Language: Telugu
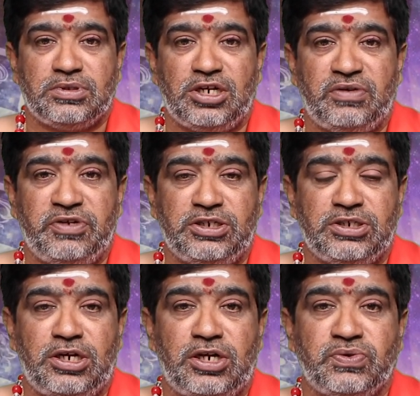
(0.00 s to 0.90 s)
సర్వే
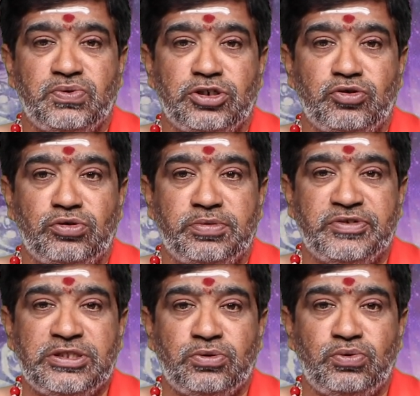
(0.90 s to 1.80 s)
జనా సుఖినో
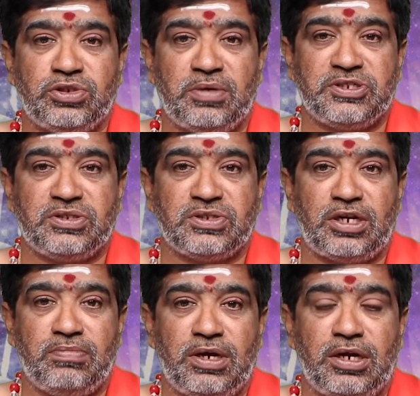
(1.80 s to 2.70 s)
భవంతు సమస్త
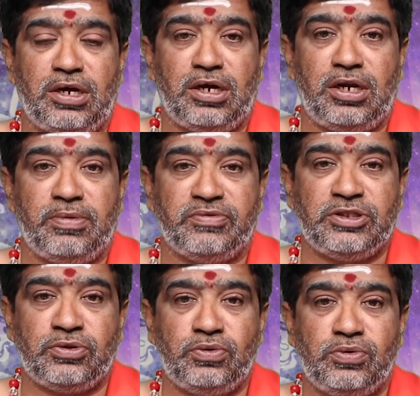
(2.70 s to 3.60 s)
సన్మంగళాని
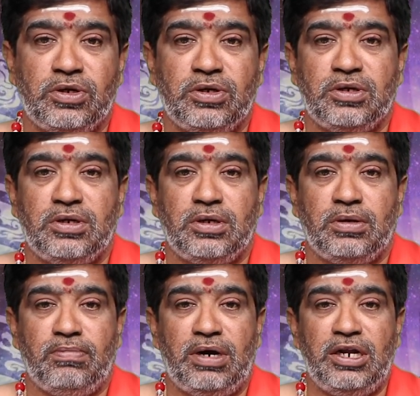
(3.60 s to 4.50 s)
భవంతు
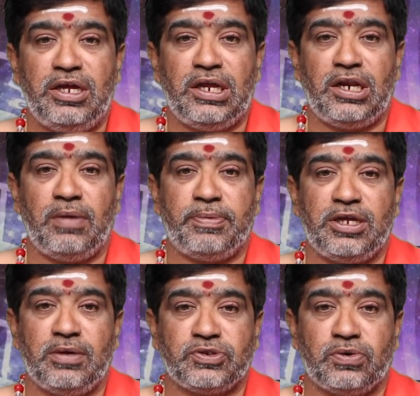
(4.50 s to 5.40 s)
మళ్ళీ
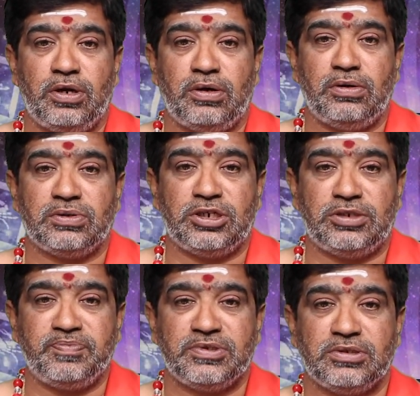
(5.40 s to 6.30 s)
రేపటి ఎపిసోడ్లో కలుస్తాం